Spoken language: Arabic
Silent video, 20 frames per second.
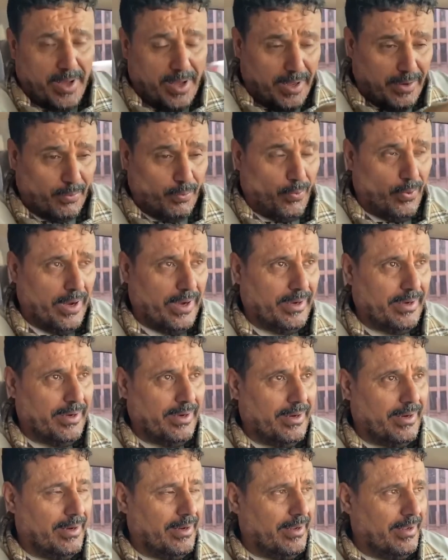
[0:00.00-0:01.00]
هرول
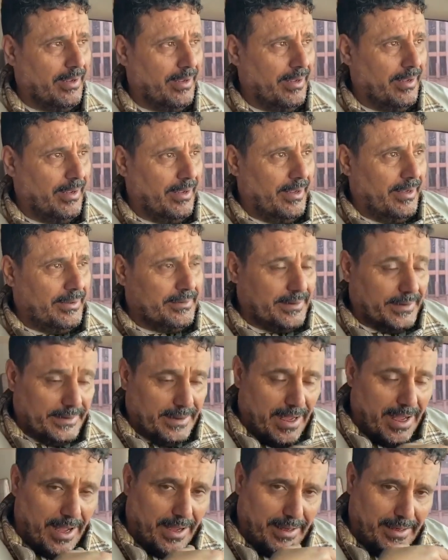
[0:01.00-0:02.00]

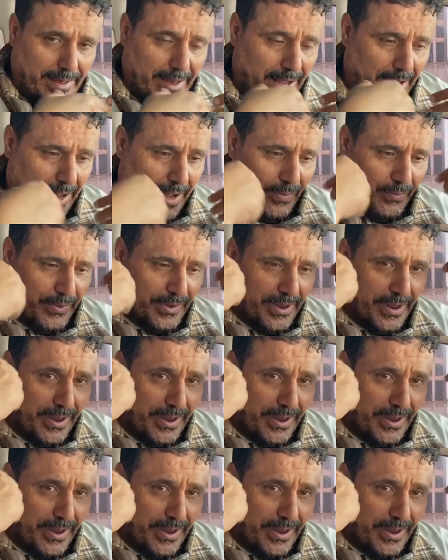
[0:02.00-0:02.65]
تجاه الهاويه